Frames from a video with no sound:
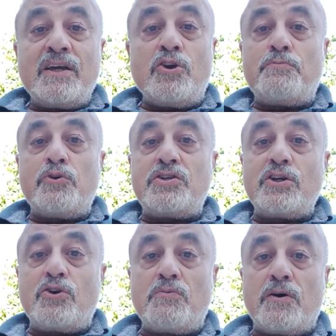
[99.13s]
Et le
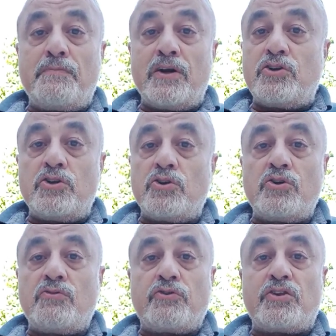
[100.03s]
policier ne comprend pas, il lui dit, non,
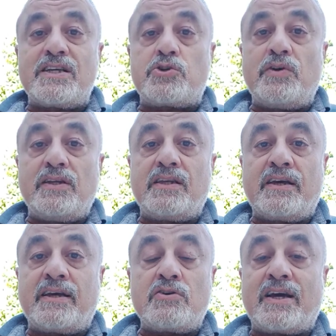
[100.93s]
non, votre
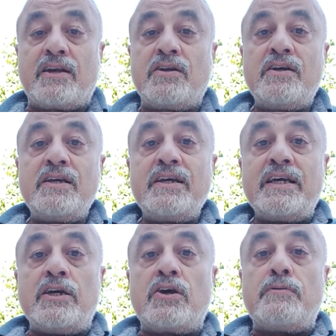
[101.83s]
nationalité, quel...
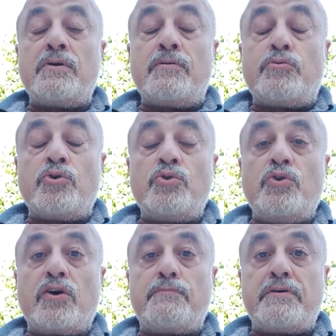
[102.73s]
et, Bruno
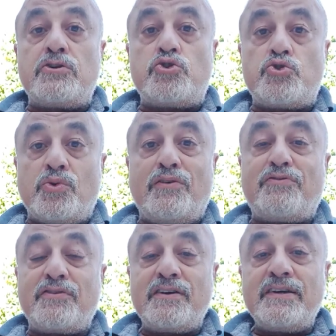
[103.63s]
lui répète, juif.